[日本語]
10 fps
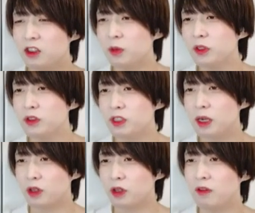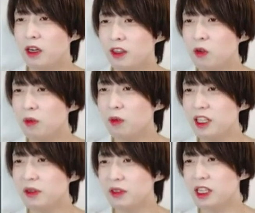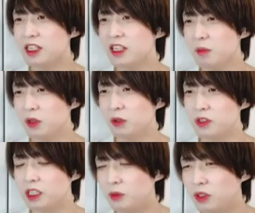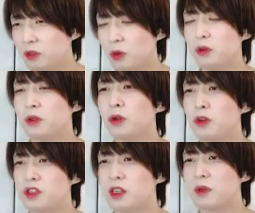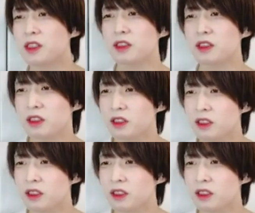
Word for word: えっ、と、物を掴むときは手を前に移動させて物を掴むという動きをしています。